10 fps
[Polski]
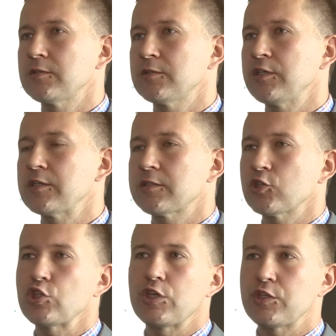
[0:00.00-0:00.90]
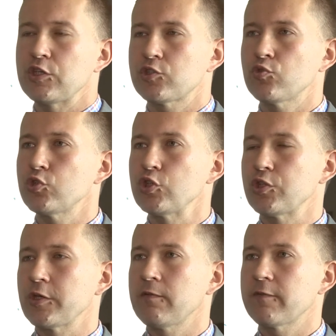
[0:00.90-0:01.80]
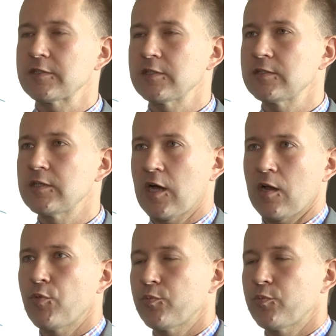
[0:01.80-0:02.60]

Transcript: nie, też nie, nie zdusić tych inwestycji albo